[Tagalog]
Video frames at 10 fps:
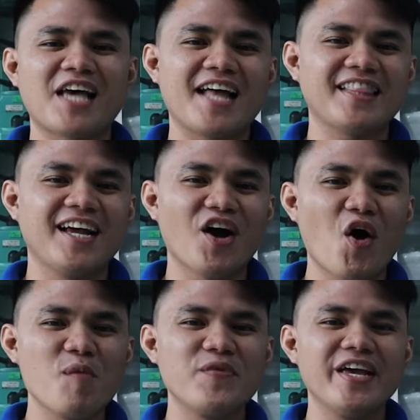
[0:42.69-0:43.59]
sa ating
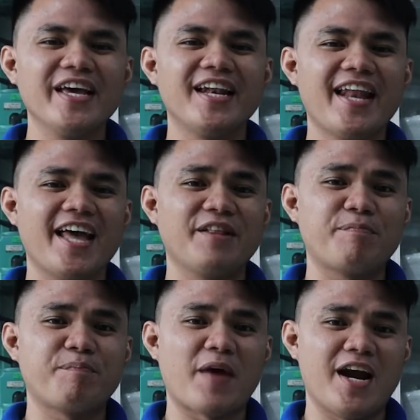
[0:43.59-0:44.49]
Omni
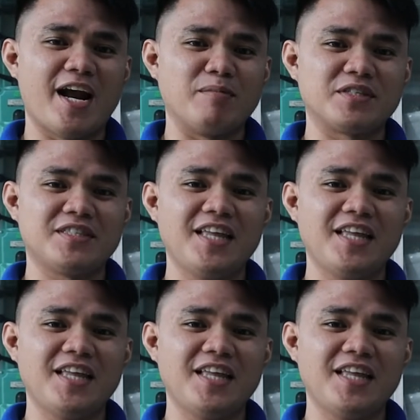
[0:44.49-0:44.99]
LED Parlamps?